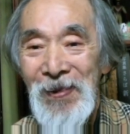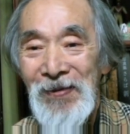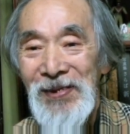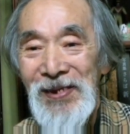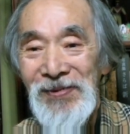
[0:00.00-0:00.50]

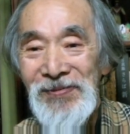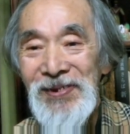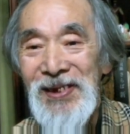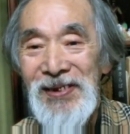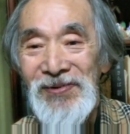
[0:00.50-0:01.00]
うん、で雪
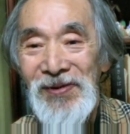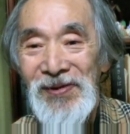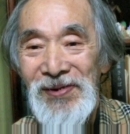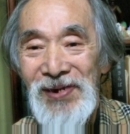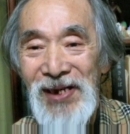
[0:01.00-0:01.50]
家
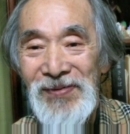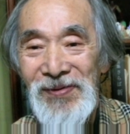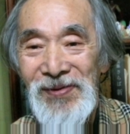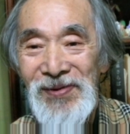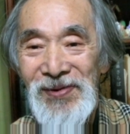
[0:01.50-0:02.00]
とあ
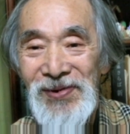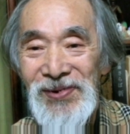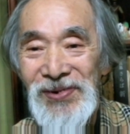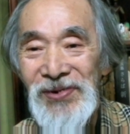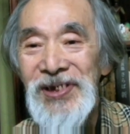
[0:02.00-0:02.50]
の
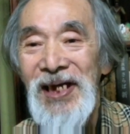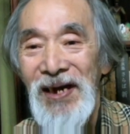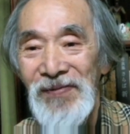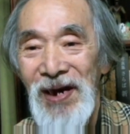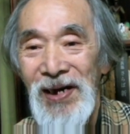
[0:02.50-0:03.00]
義
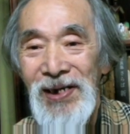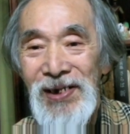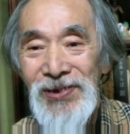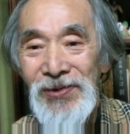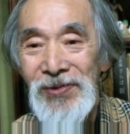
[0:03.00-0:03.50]
仲は
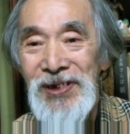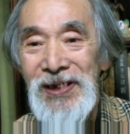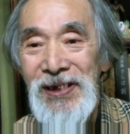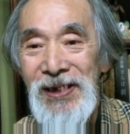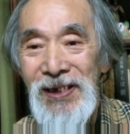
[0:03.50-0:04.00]
同時
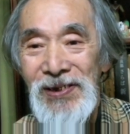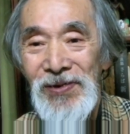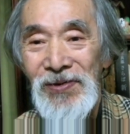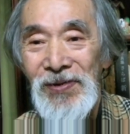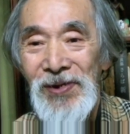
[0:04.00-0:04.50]
に
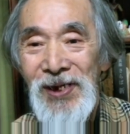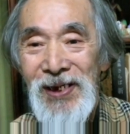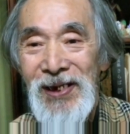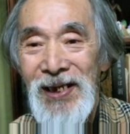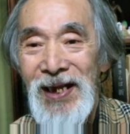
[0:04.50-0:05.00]
その
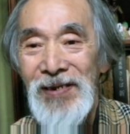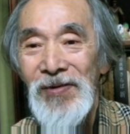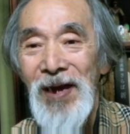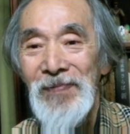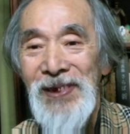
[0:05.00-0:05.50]
何々
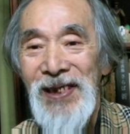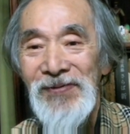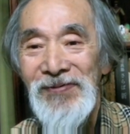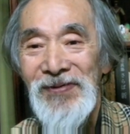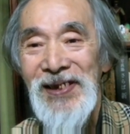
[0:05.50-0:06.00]
の神って
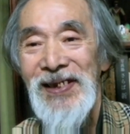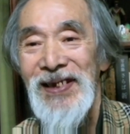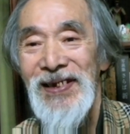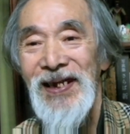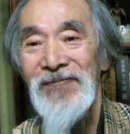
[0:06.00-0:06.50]
いうのに
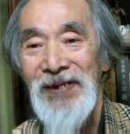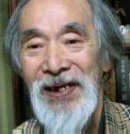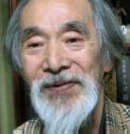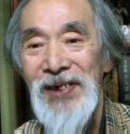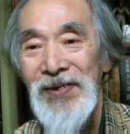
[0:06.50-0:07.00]
なるわ
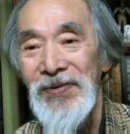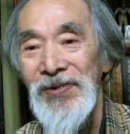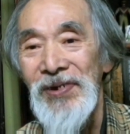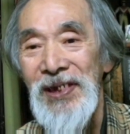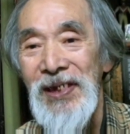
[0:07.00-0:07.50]
けほんでこ
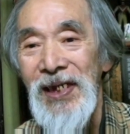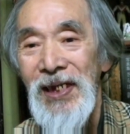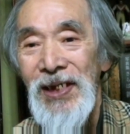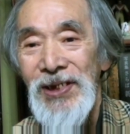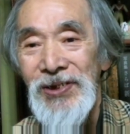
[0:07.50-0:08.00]
の時に
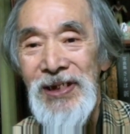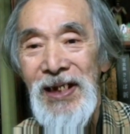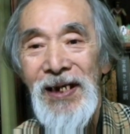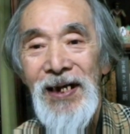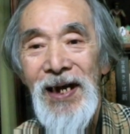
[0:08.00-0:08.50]
義
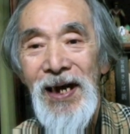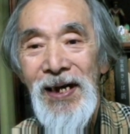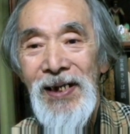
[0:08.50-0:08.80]
仲が